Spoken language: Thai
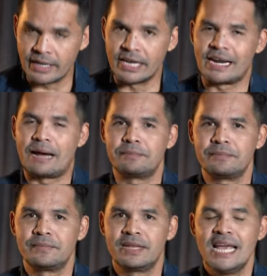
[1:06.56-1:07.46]
คดีครับ
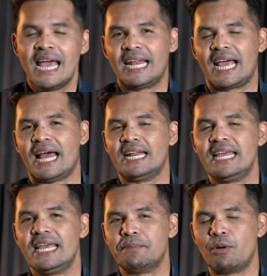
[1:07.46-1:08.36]
ในขณะที่